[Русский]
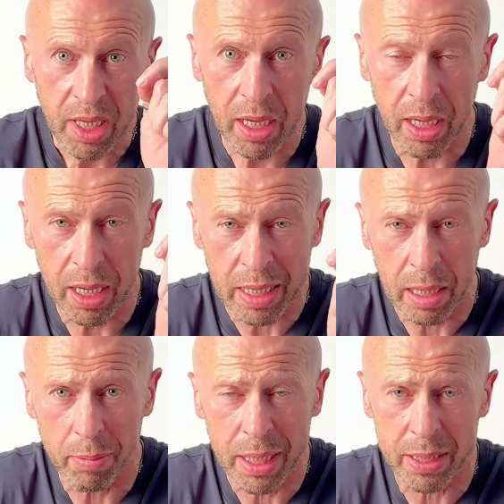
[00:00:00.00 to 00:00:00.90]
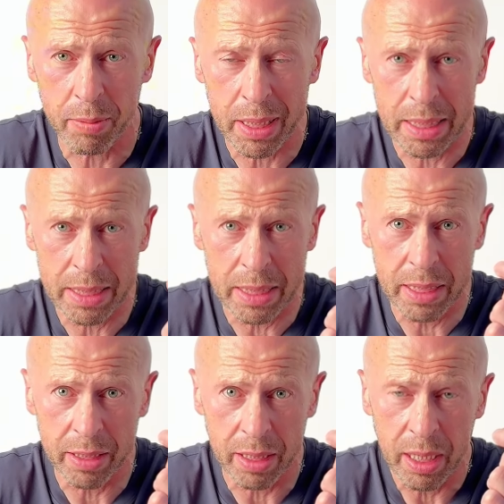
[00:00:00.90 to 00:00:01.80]
Э, колбасы
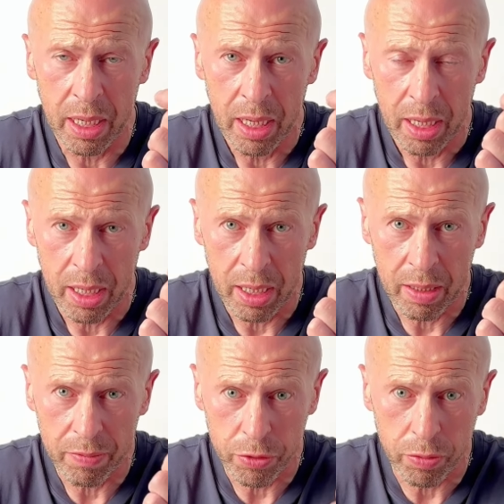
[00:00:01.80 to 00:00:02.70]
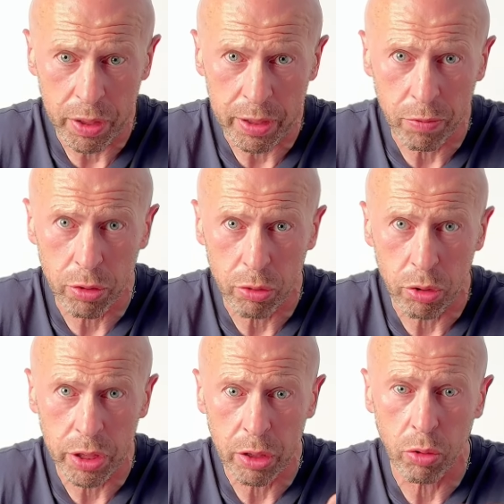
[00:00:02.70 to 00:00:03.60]
магазинные, э, все вот это вот
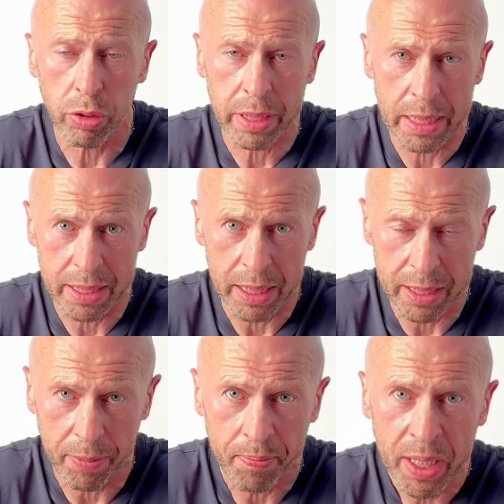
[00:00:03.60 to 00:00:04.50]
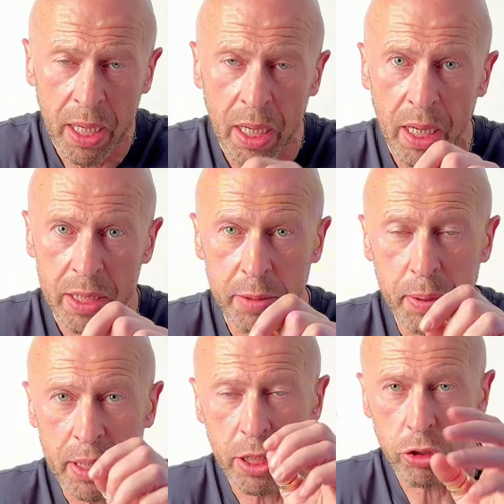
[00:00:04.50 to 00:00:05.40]
тоже отказаться.
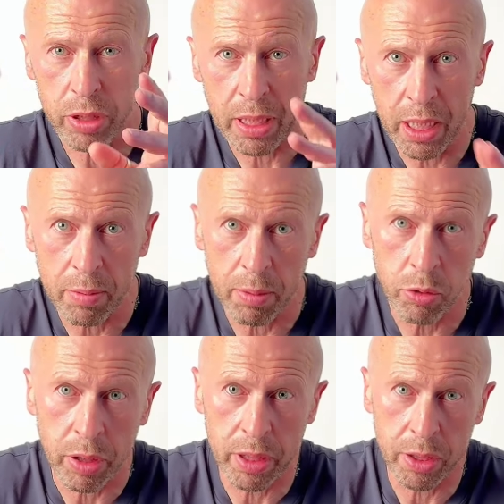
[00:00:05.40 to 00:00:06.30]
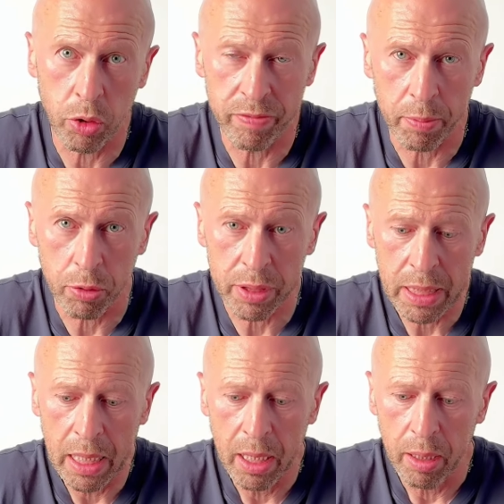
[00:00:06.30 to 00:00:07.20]
Теперь, насчет хлеба, многие задают вопрос,
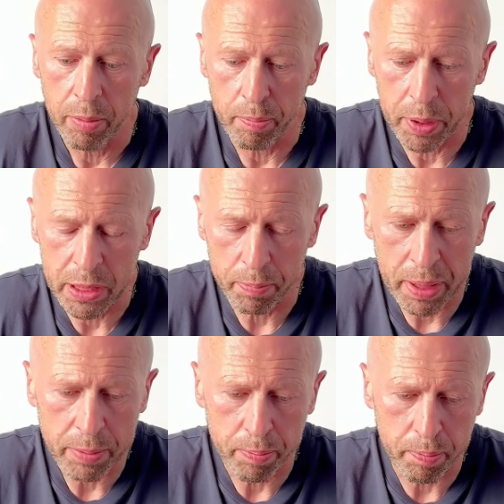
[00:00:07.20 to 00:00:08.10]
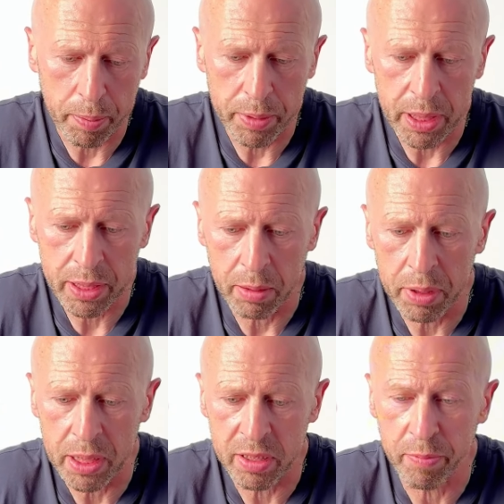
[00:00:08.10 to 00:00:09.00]
потерпеть несколько
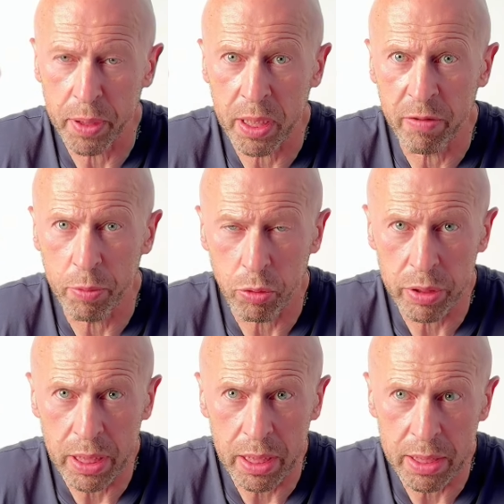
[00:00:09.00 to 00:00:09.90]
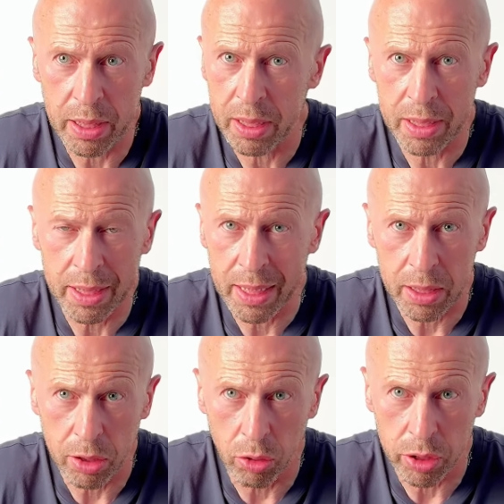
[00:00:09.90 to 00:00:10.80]
месяцев, пока вы похудеете, не так
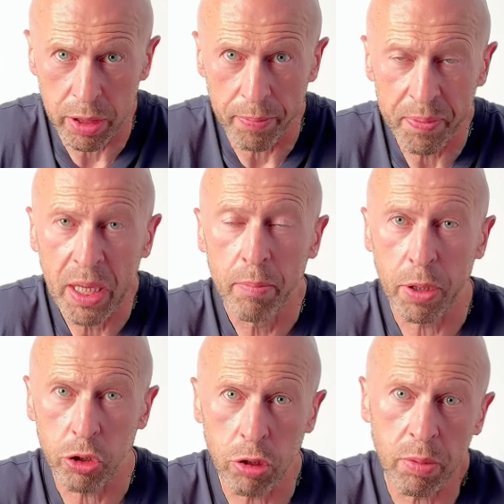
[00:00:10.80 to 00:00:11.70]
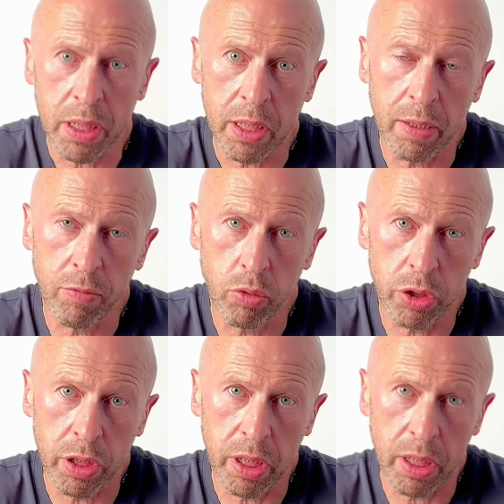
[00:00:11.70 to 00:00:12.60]
сложно. Потом, когда вы
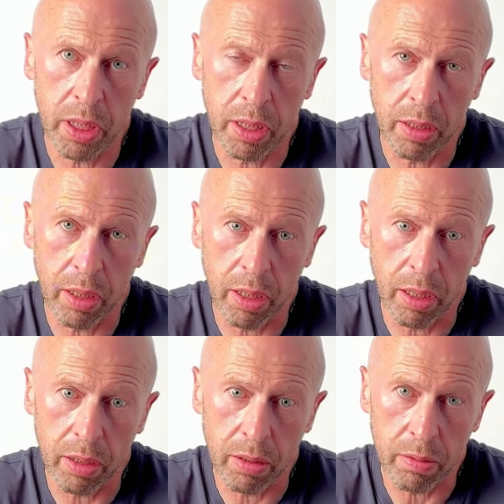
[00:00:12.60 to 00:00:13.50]
уже э,